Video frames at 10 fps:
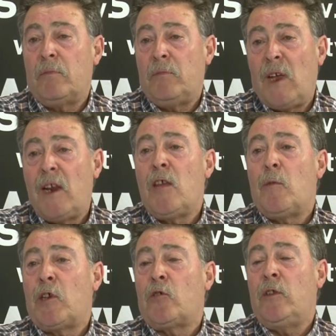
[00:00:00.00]
ya el año
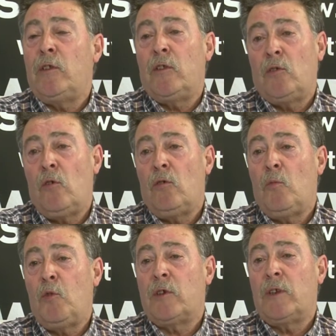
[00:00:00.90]
pasado se intentó,
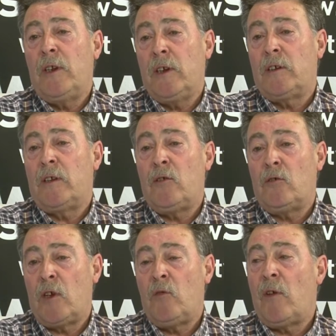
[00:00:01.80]
no puede ser, este año
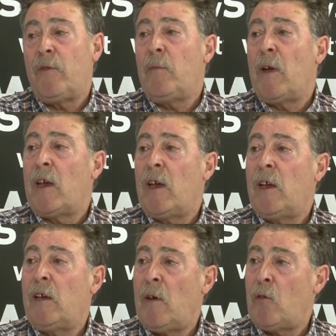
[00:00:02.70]
hay una firma
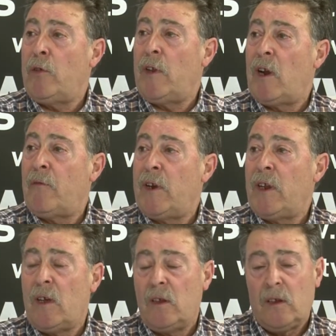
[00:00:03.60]
que va a acudir a la
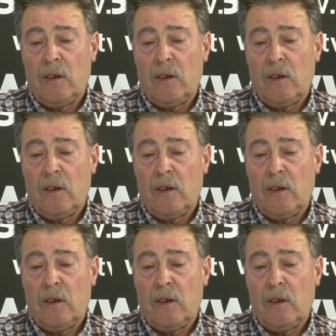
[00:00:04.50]
feria,